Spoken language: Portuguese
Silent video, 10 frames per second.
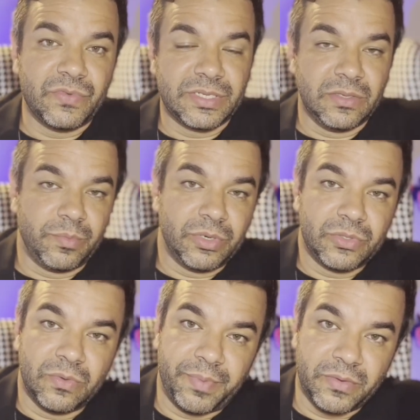Você não pode
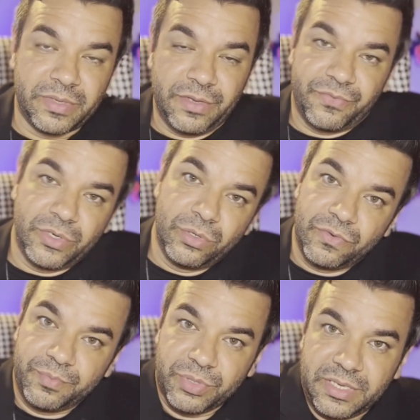comprar um telefone
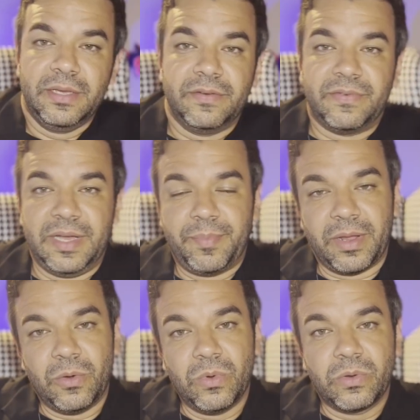novo porque vai para a
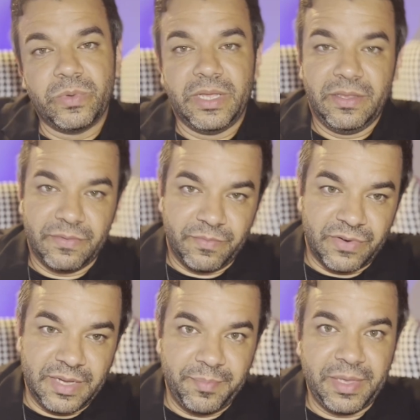rua com ele,
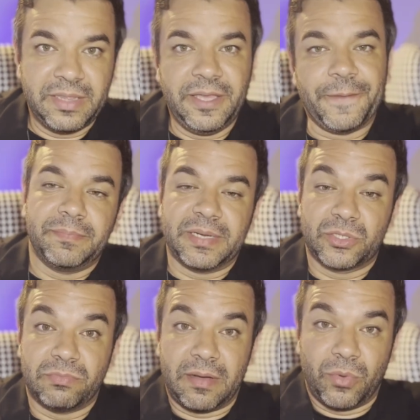vai perder. Passa
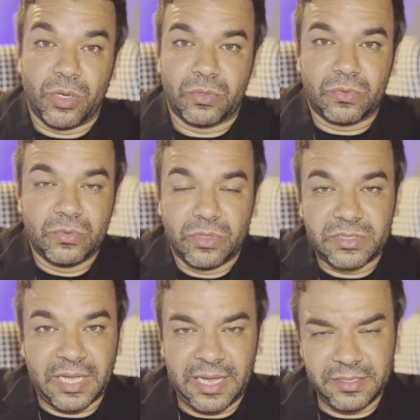uma moto com dois
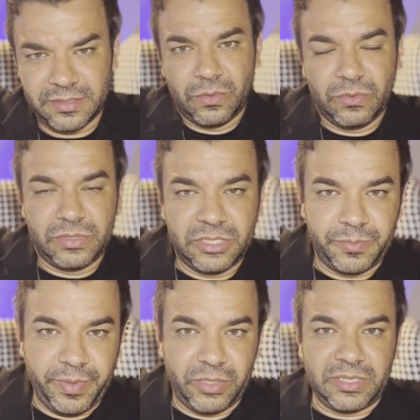caras, o
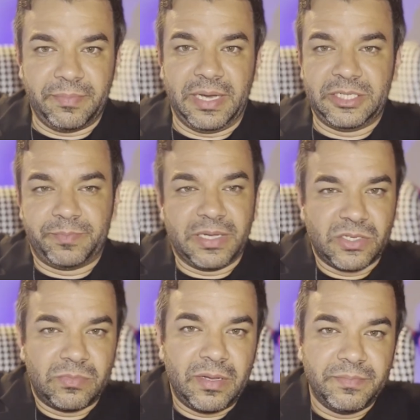desespero já bate. Passa
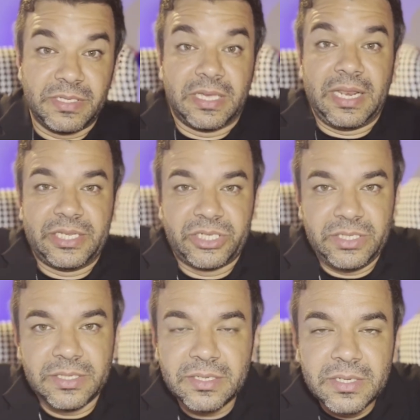uma
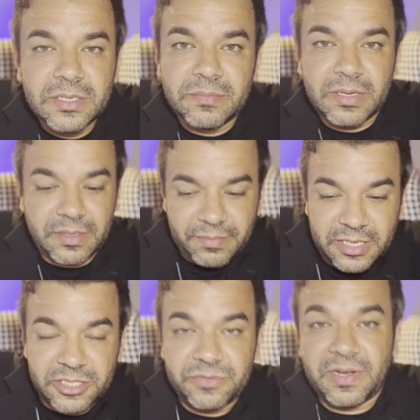bicicletinha eh,
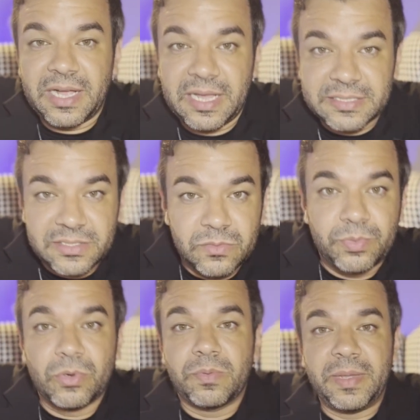mais devagar assim um
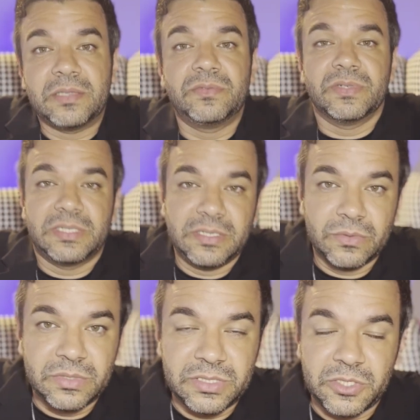pouco perto de você,
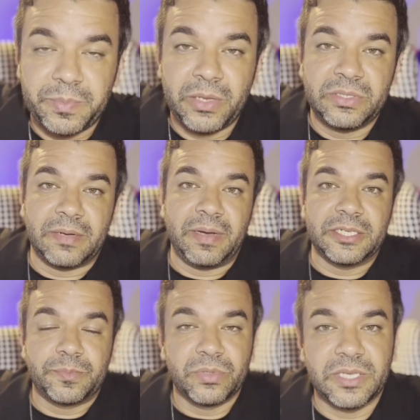o desespero já
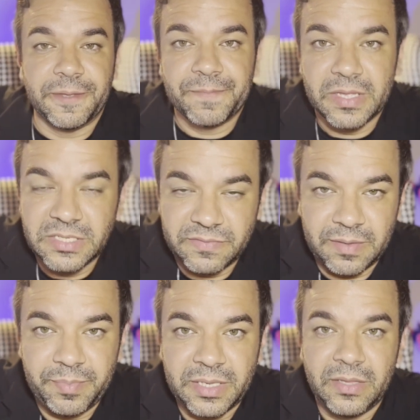bate. Por quê? Você vai
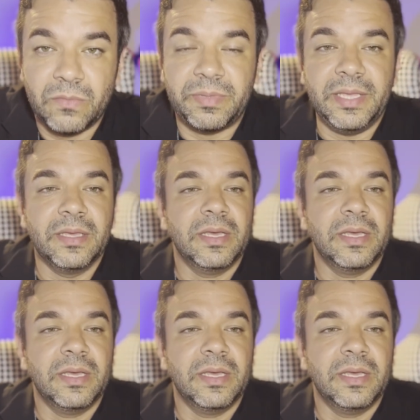perder um bem